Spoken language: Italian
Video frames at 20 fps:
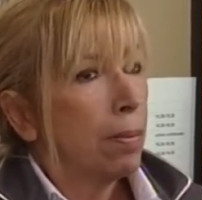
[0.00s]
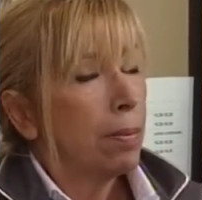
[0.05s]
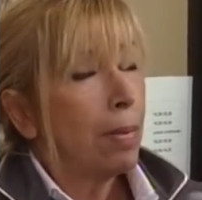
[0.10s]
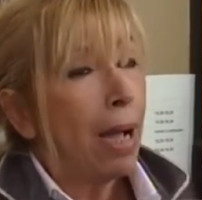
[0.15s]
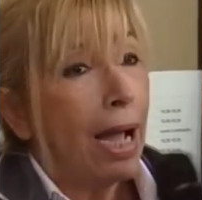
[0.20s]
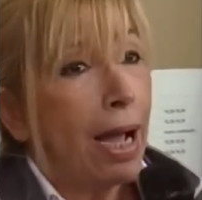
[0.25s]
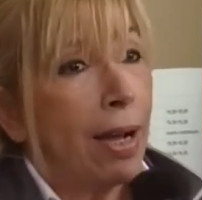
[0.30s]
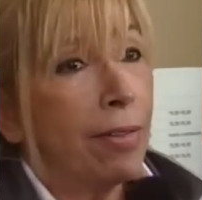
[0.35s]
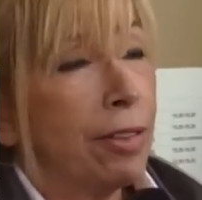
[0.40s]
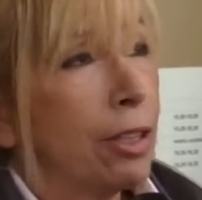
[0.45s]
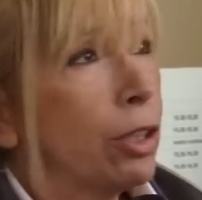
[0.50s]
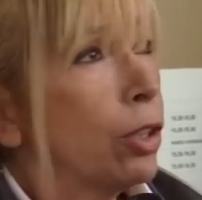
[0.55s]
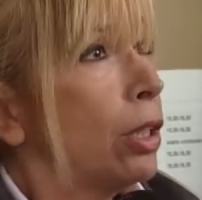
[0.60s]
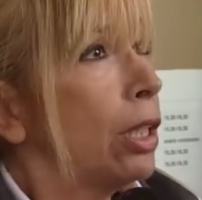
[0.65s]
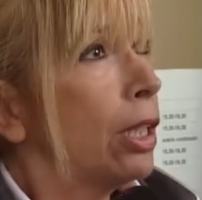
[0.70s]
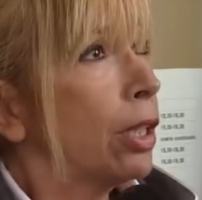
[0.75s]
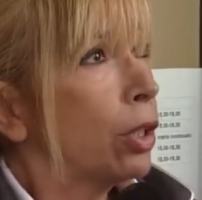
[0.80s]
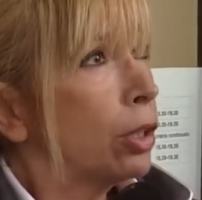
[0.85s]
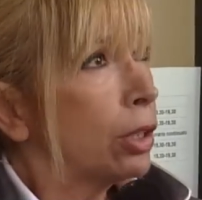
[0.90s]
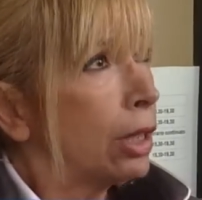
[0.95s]
Ma ha fatto
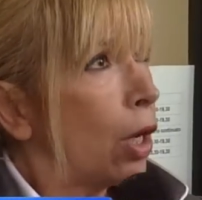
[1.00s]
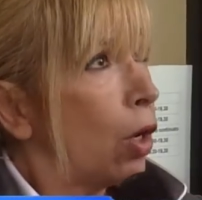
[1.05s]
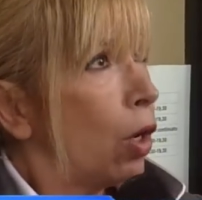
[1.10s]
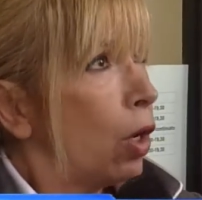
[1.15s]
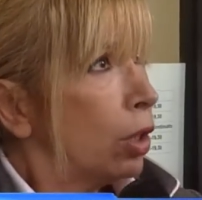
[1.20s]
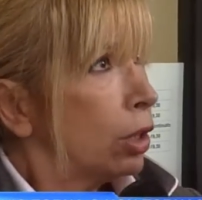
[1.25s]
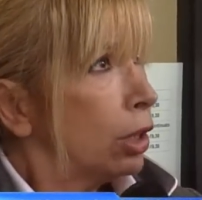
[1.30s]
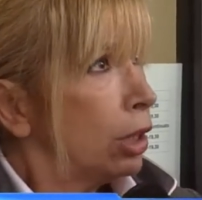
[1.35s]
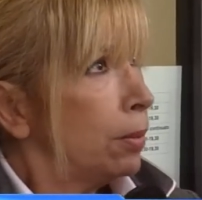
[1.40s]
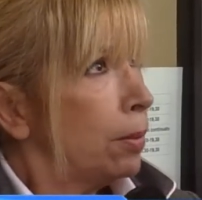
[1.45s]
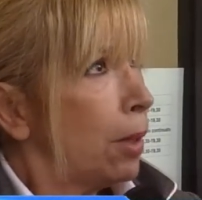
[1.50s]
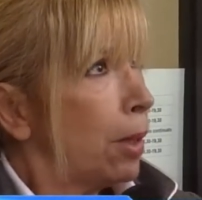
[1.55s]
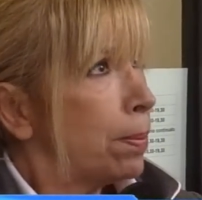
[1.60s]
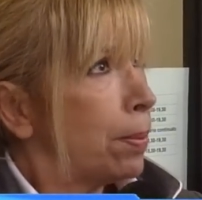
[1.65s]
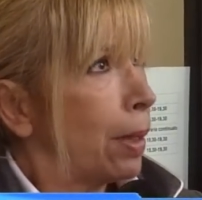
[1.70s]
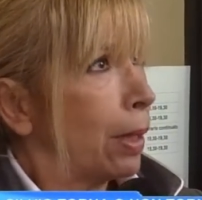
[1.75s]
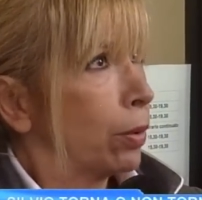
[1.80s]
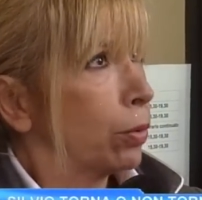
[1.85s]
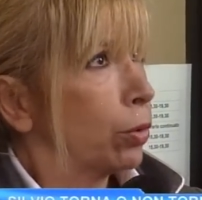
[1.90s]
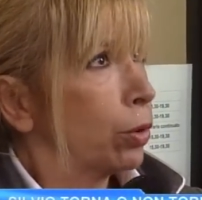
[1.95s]
delle cose ottime
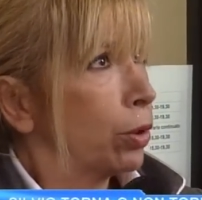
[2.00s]
per un,